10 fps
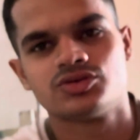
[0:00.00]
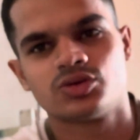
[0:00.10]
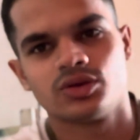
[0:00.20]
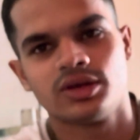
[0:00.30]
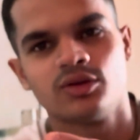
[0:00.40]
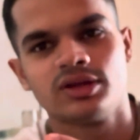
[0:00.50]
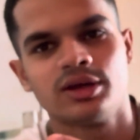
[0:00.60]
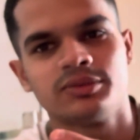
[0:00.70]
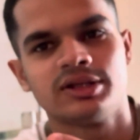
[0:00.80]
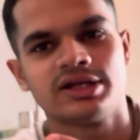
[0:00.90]
सो ये हो रही
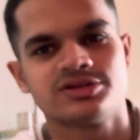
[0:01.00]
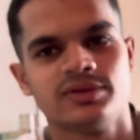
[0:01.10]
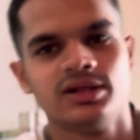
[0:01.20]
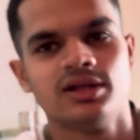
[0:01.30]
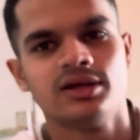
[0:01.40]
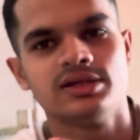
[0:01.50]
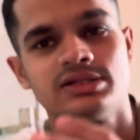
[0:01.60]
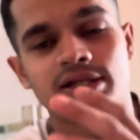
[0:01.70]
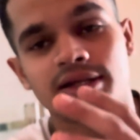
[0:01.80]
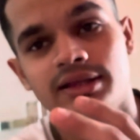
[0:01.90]
है अपनी नेक्स्ट मील
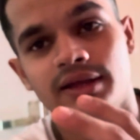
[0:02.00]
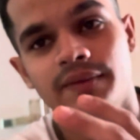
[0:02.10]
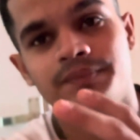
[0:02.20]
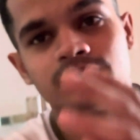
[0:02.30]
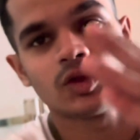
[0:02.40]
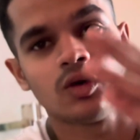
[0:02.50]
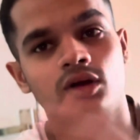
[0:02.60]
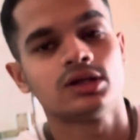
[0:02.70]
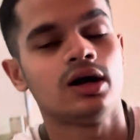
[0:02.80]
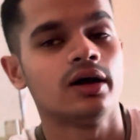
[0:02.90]
इसे लेते हैं
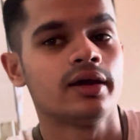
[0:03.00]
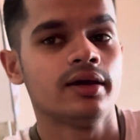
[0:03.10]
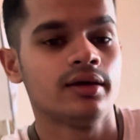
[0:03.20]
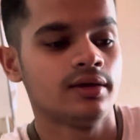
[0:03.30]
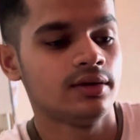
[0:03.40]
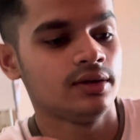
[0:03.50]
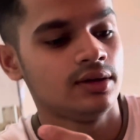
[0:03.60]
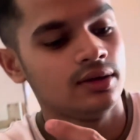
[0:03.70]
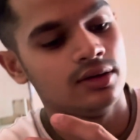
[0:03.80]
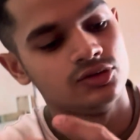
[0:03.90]
और खा के
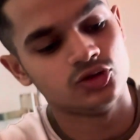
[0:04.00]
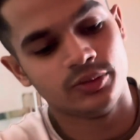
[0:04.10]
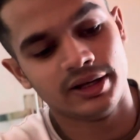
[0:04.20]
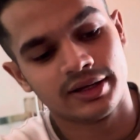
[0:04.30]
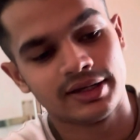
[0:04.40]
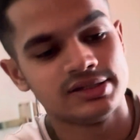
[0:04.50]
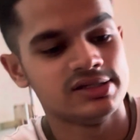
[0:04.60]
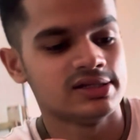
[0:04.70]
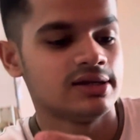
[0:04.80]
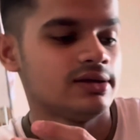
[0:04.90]
जो भी आगे ये
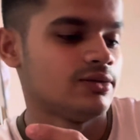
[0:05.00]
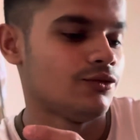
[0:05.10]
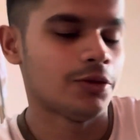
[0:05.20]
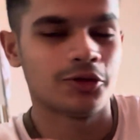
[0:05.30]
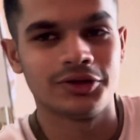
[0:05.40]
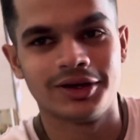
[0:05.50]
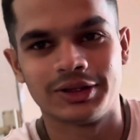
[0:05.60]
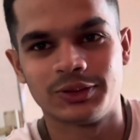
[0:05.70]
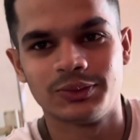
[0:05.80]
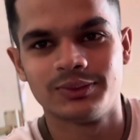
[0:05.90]
चीज़ है वो आपको
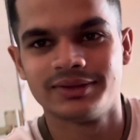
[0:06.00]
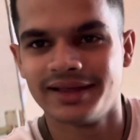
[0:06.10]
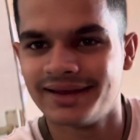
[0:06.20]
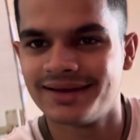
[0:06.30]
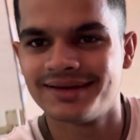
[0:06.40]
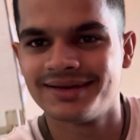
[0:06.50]
दिखाता हूँ ठीक है